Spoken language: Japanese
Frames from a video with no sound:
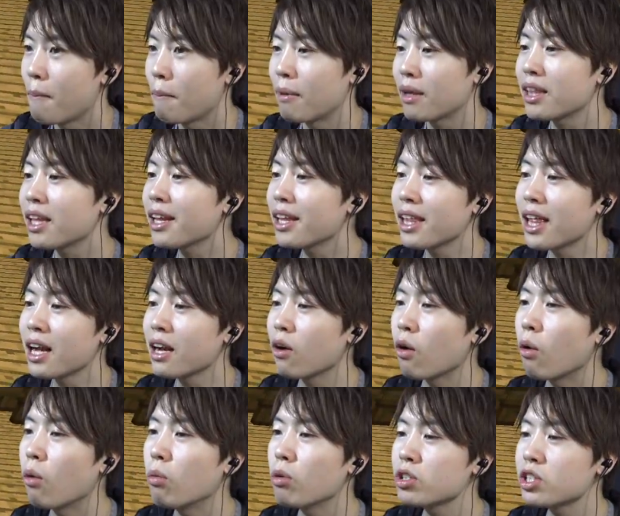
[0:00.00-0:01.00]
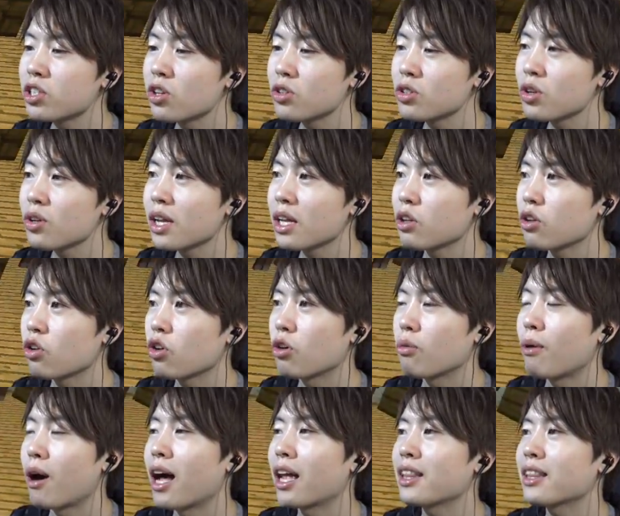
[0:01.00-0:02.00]
またね、なんか面白そうなとこ
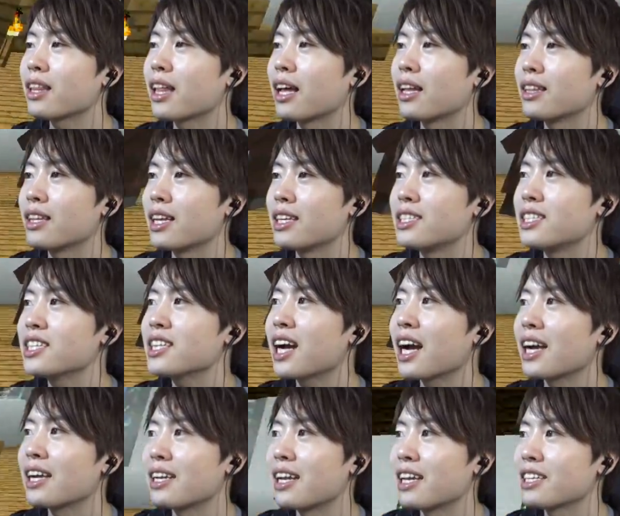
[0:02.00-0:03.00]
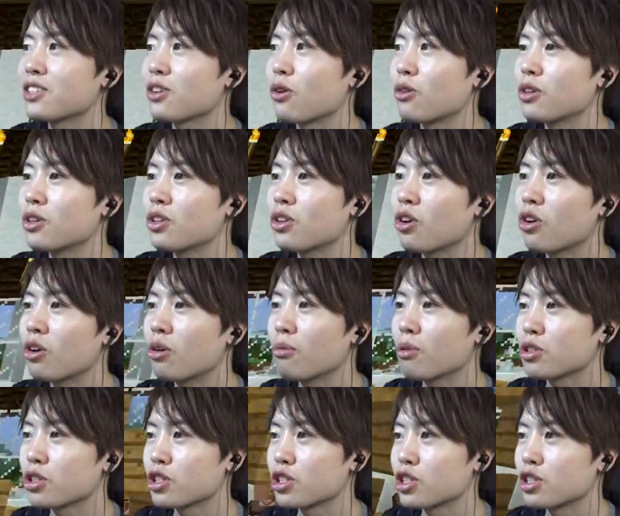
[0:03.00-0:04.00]
ろもあったんで、次回ね、そういうところ
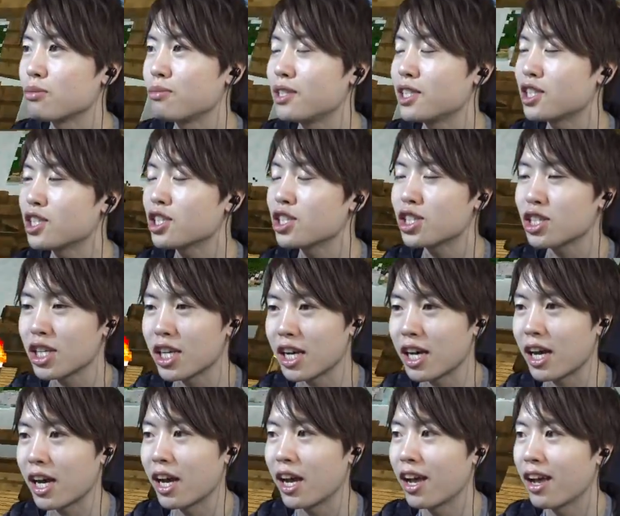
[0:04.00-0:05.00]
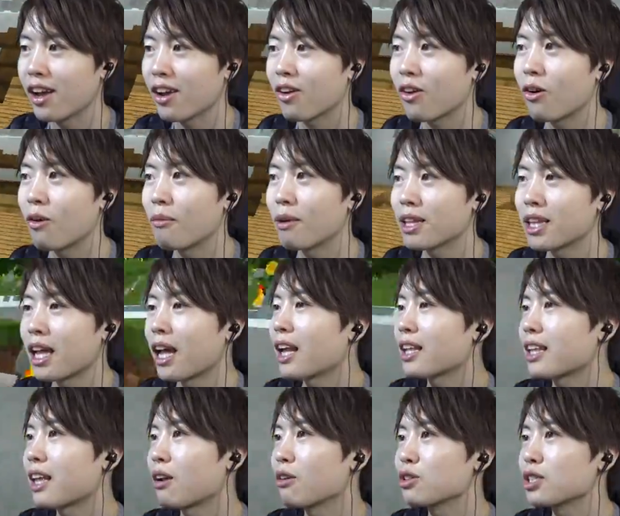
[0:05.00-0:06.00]
も進みつつ、こうまた
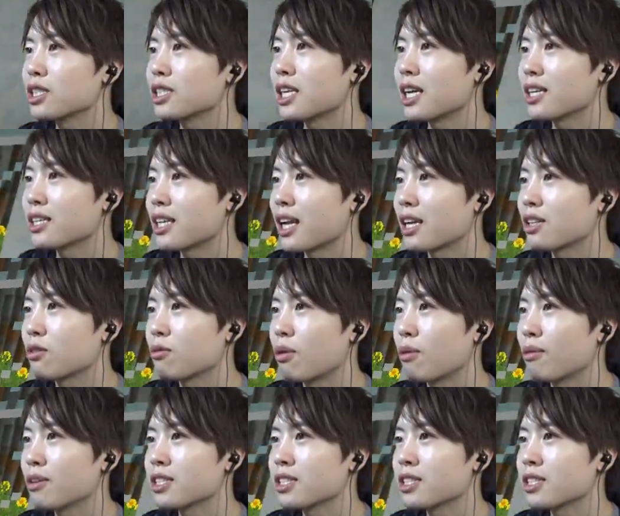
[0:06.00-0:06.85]
楽しんでいきたいと思い